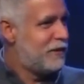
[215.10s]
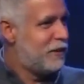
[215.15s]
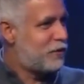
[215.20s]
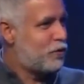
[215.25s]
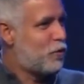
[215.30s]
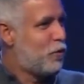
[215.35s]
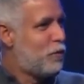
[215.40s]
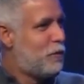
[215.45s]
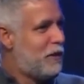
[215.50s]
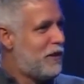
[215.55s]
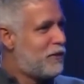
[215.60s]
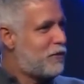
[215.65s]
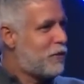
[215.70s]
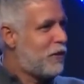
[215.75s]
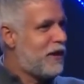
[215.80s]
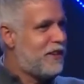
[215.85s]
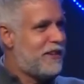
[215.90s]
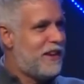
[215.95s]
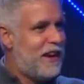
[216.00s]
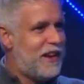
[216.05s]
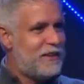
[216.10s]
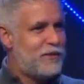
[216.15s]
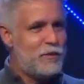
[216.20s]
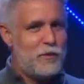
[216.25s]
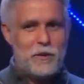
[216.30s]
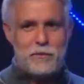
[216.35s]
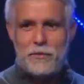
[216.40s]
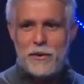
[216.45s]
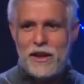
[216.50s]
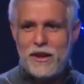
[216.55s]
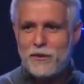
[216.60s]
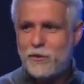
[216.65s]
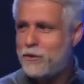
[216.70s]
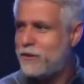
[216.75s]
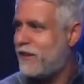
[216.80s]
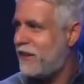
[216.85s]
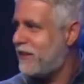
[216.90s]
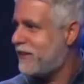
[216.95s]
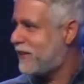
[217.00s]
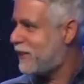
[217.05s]
Descobri sua idade numa
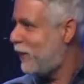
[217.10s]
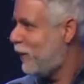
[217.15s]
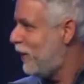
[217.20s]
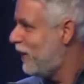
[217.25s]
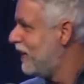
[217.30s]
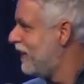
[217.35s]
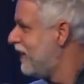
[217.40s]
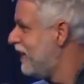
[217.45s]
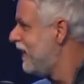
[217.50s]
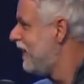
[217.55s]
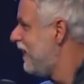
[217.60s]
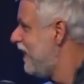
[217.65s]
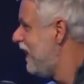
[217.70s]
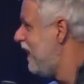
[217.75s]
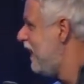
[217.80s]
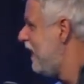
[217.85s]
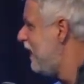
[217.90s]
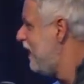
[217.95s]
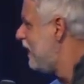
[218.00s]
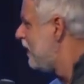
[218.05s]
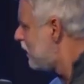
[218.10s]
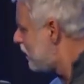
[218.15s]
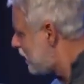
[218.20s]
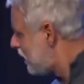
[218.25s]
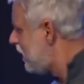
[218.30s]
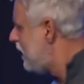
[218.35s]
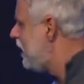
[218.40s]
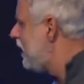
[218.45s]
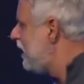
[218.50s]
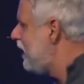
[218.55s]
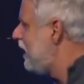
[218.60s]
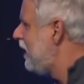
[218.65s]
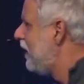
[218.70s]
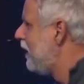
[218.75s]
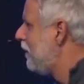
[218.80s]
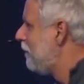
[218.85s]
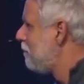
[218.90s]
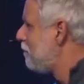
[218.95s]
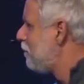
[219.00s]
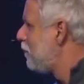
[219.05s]
pergunta só.
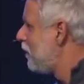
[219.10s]
Sim.